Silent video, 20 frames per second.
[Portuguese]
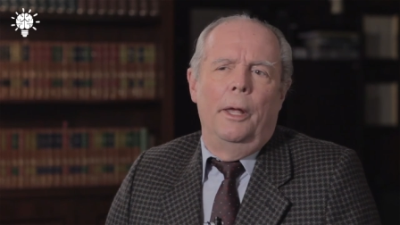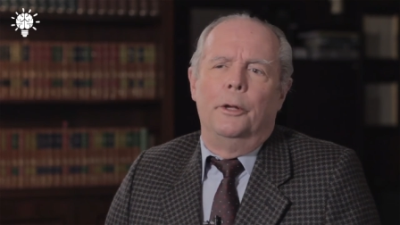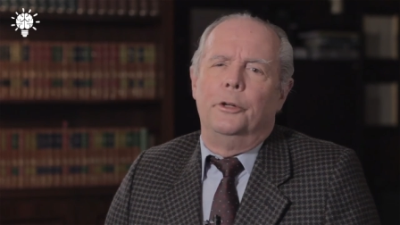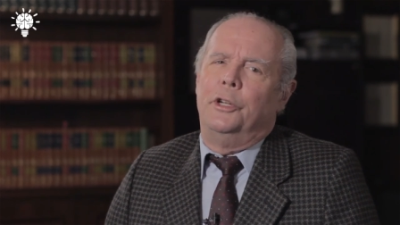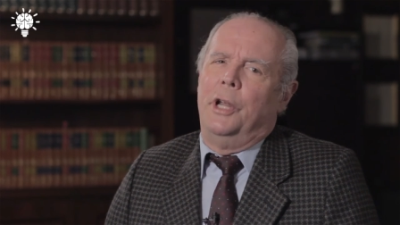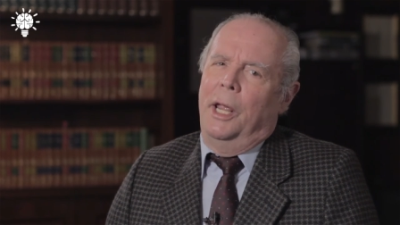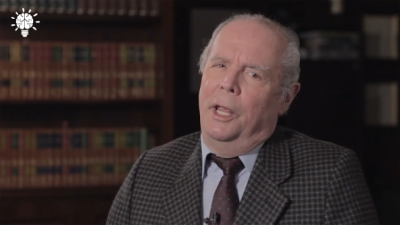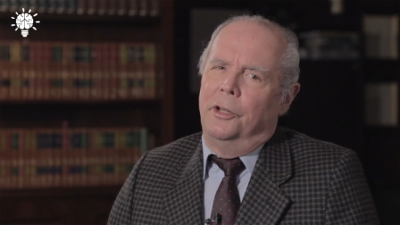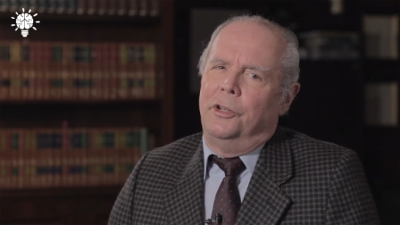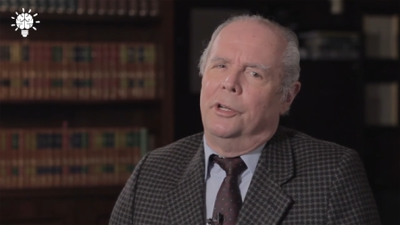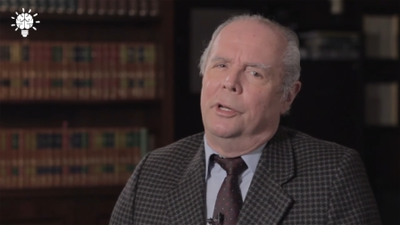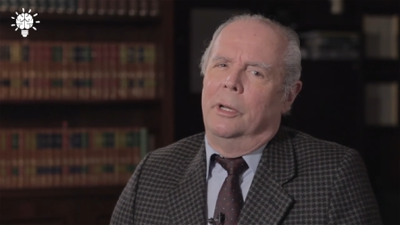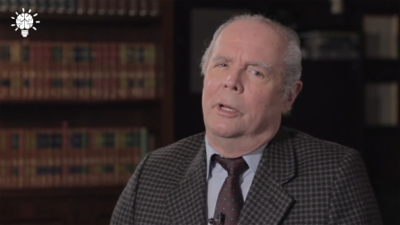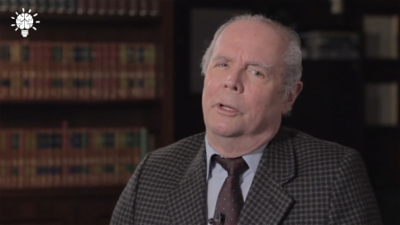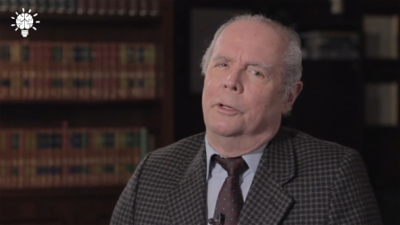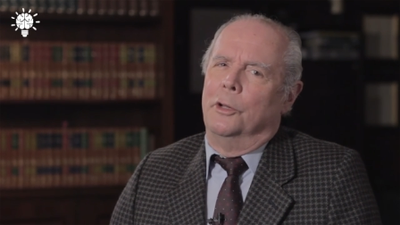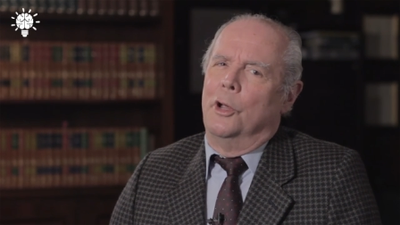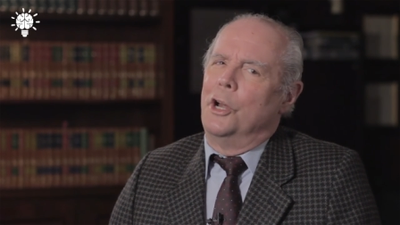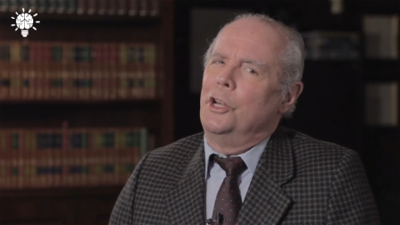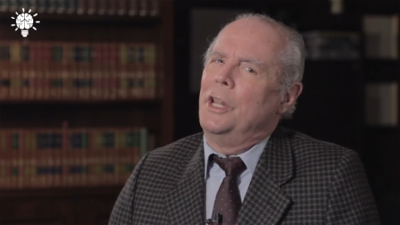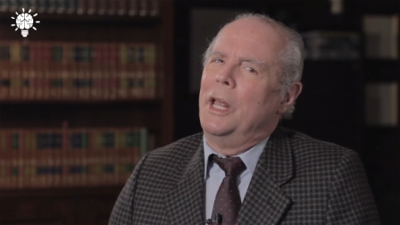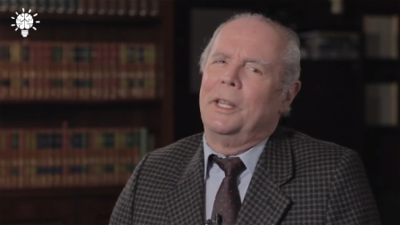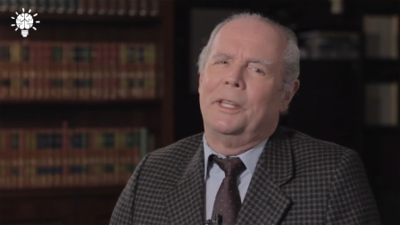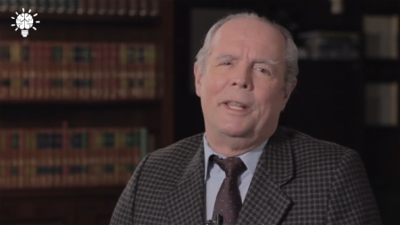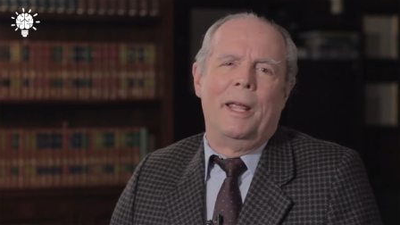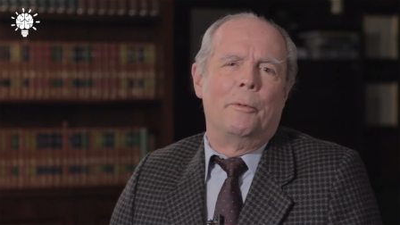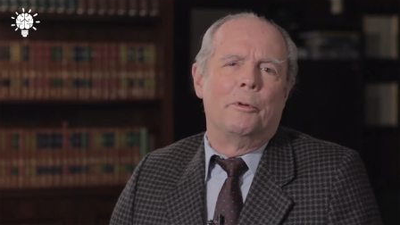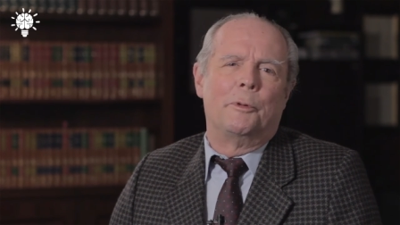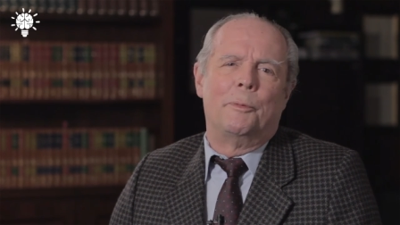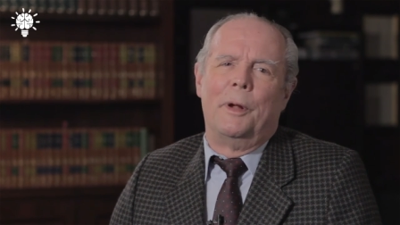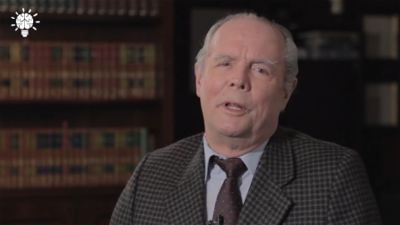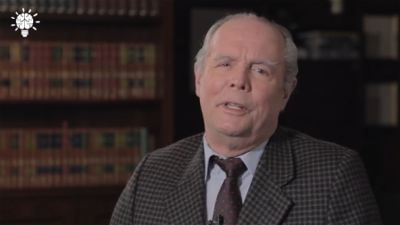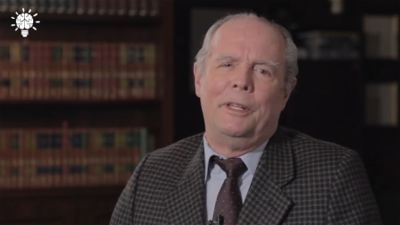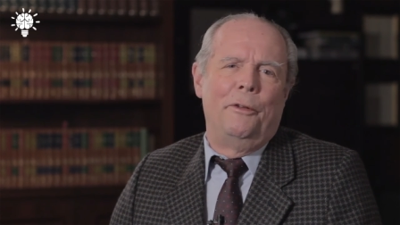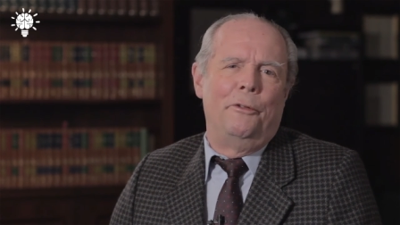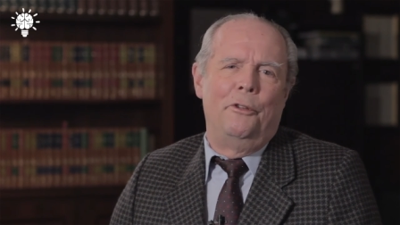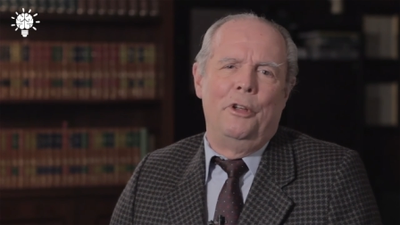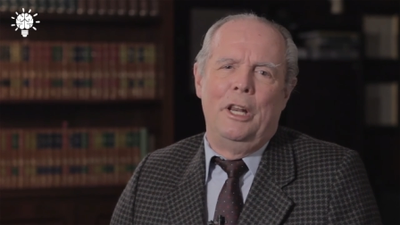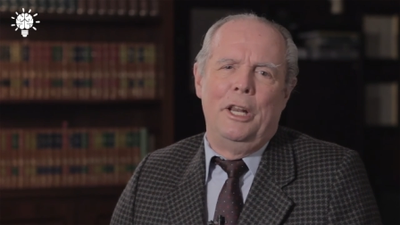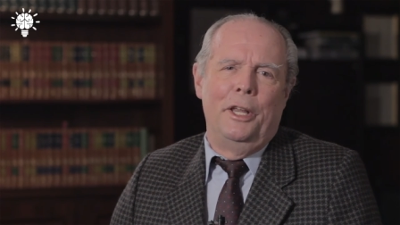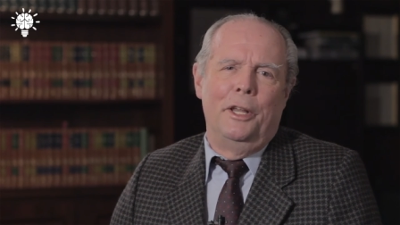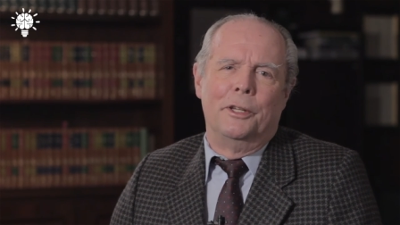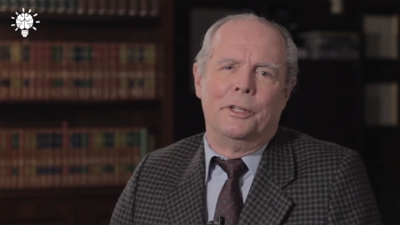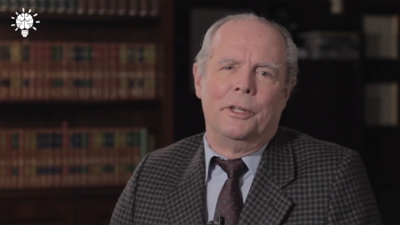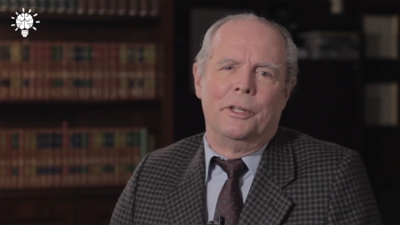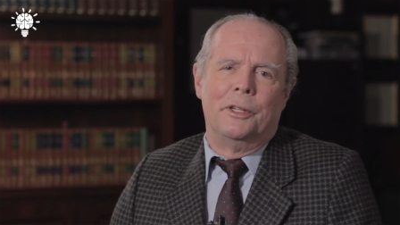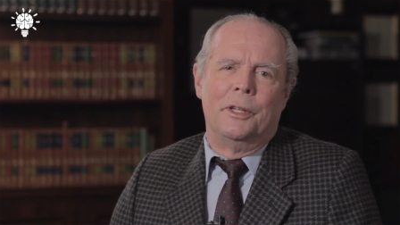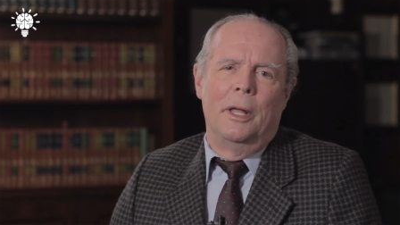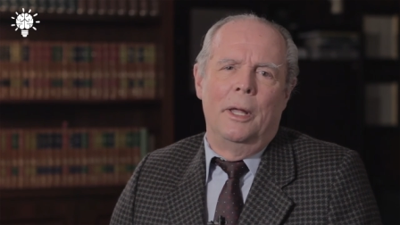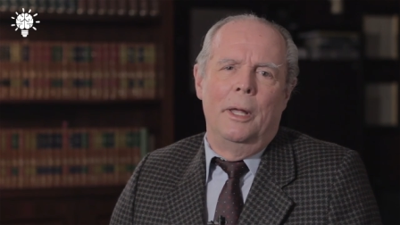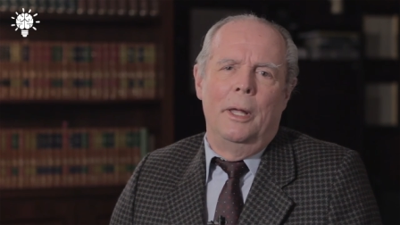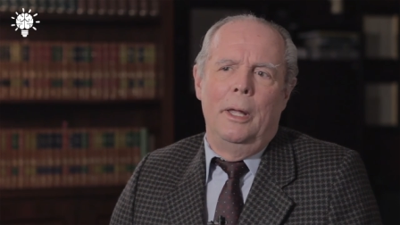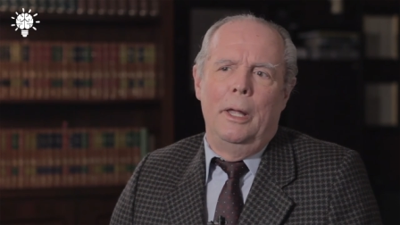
Gente, nós nascemos para ser felizes.